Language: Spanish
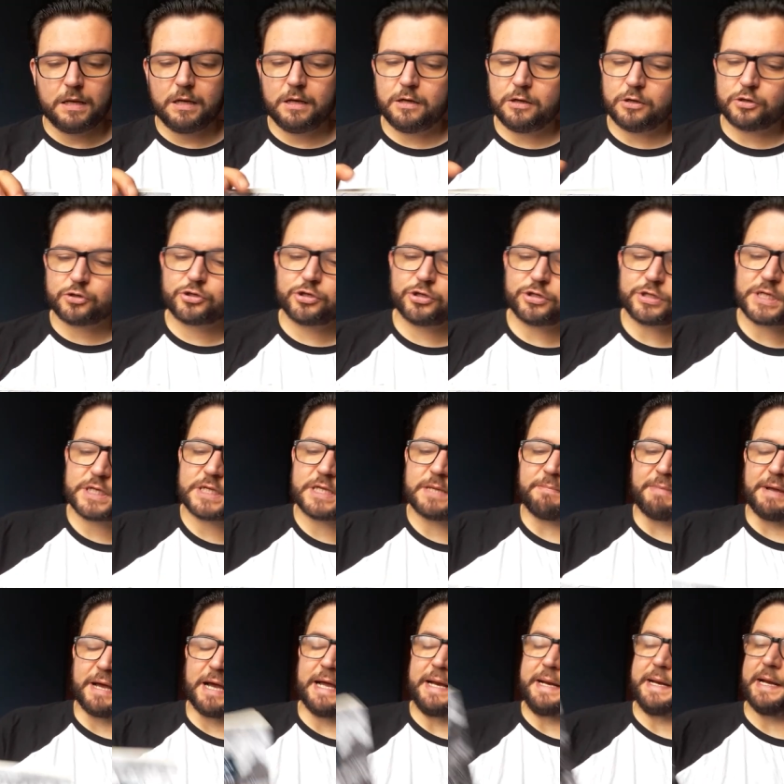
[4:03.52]
Los dioses de
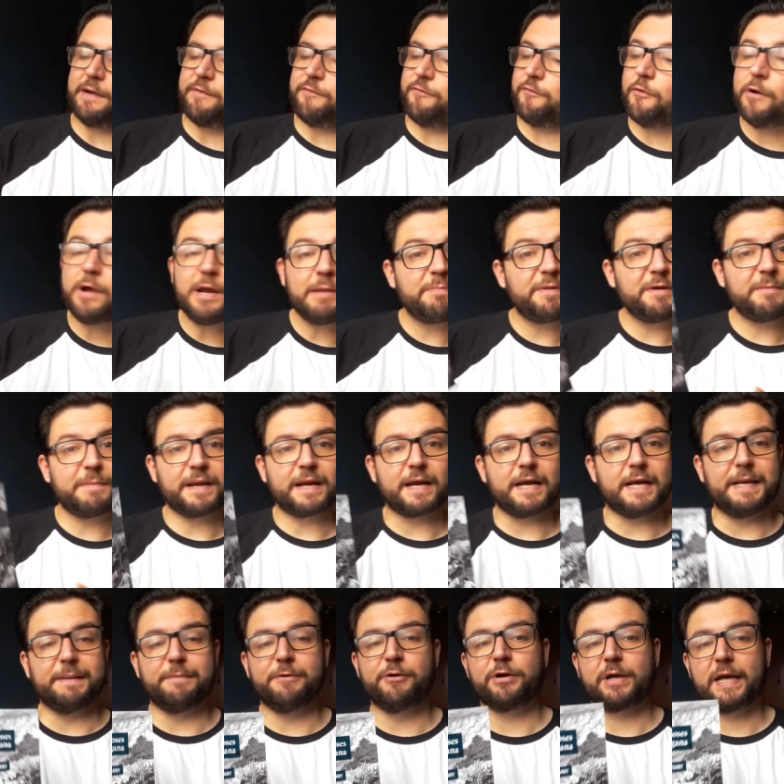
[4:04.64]
Pegana fue el primer
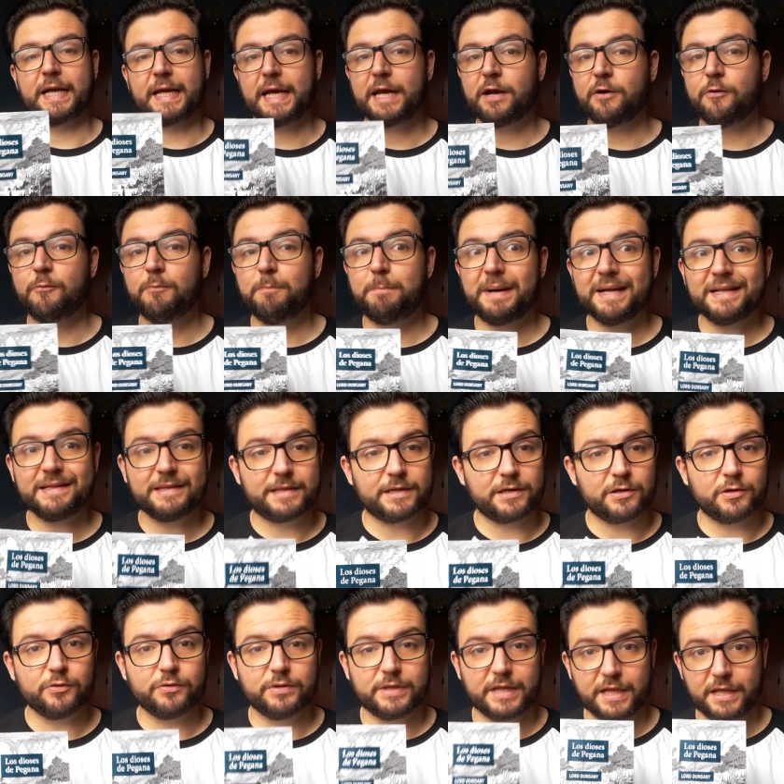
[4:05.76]
libro que crea un
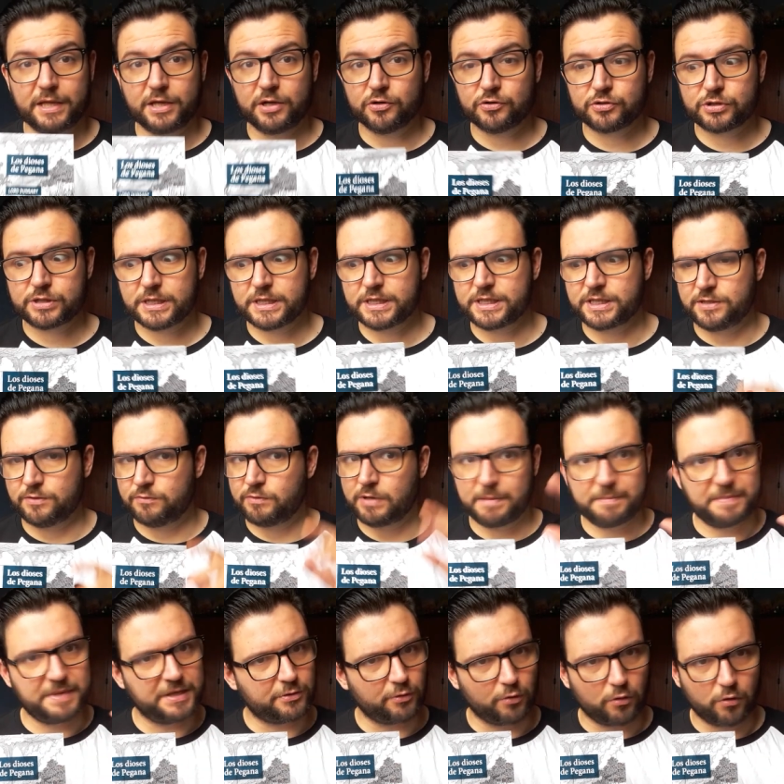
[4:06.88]
panteón de dioses y una
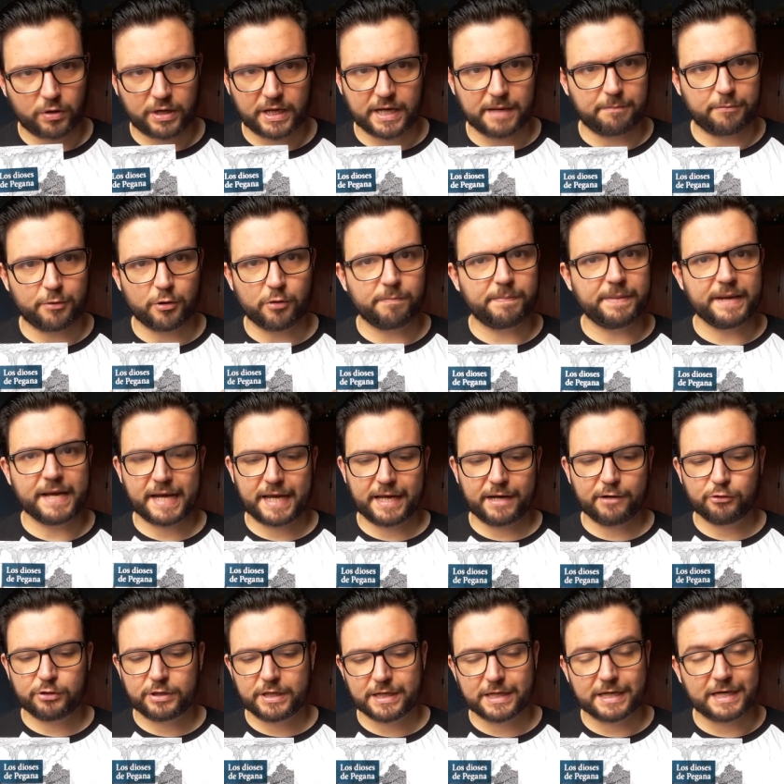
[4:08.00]
mitología propia que
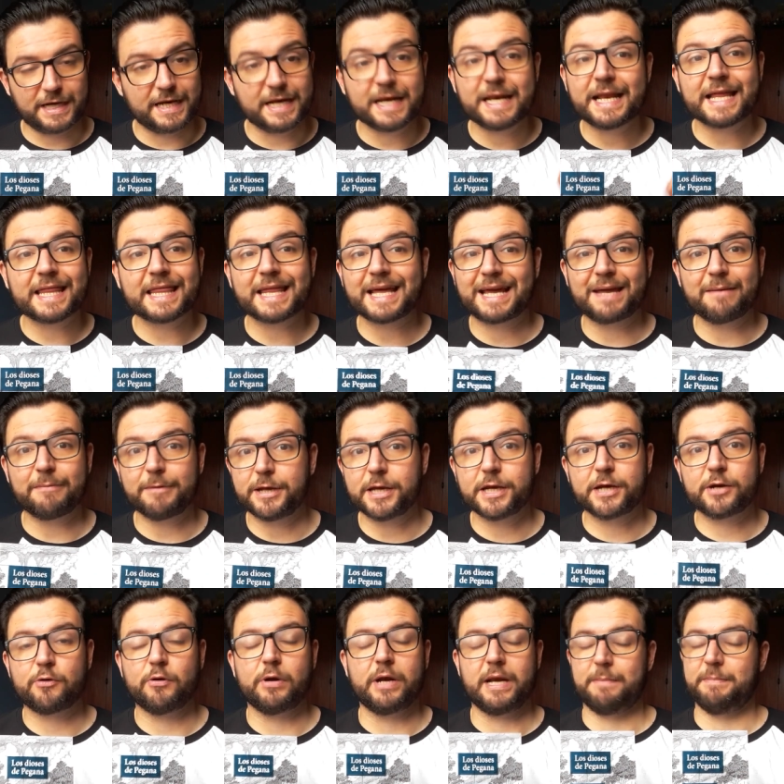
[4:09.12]
no tiene nada que ver
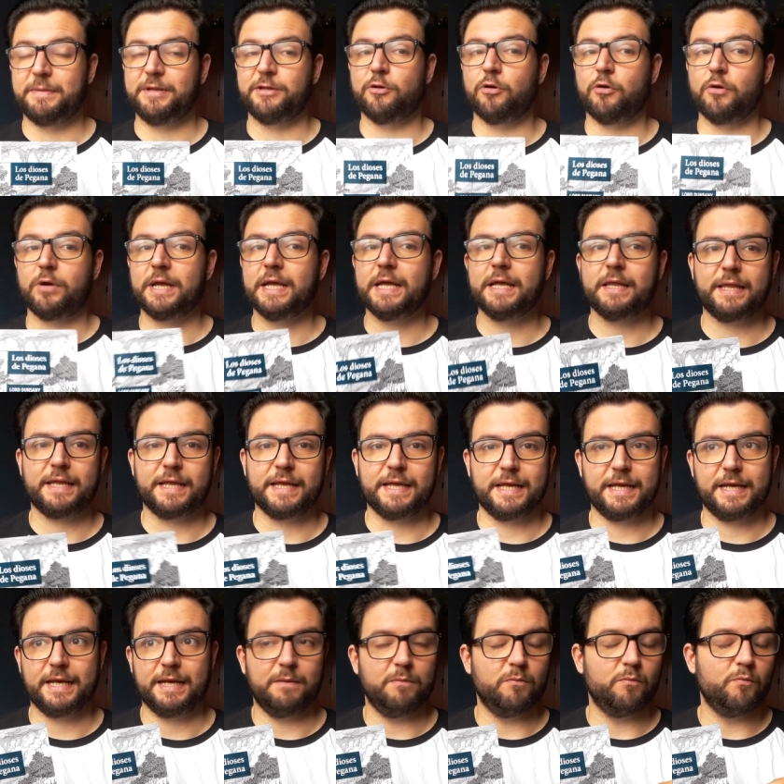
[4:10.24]
con la mitología
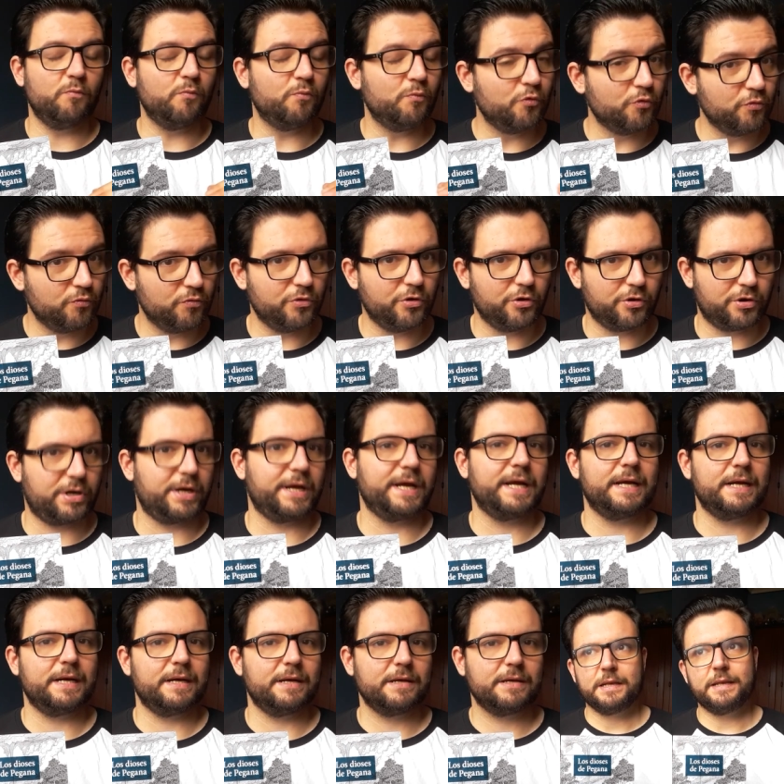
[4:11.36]
del mundo real.